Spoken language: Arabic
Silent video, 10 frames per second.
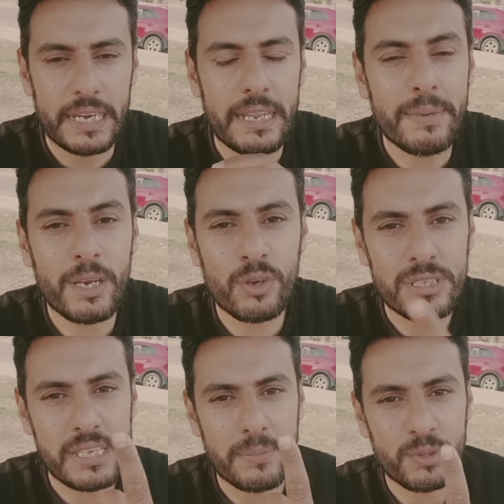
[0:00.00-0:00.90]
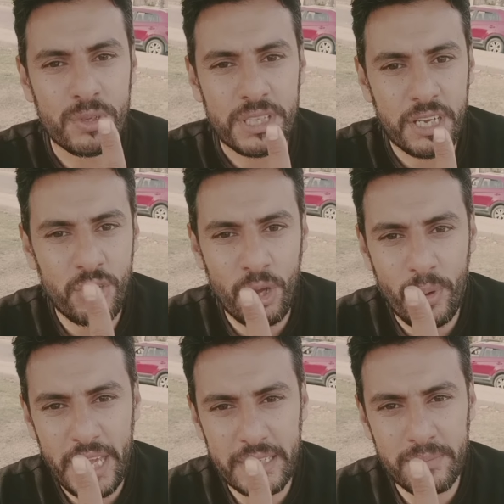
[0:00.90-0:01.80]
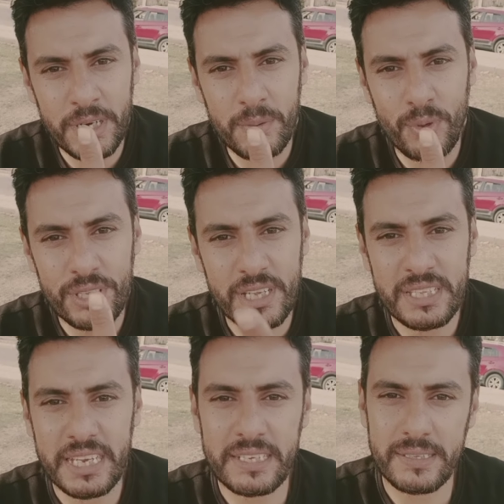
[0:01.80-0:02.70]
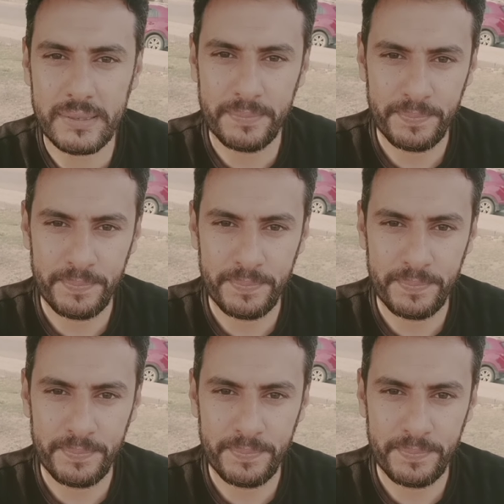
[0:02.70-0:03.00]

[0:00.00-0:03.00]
انما الانثى بتنتج نوع واحد من البيضات اكس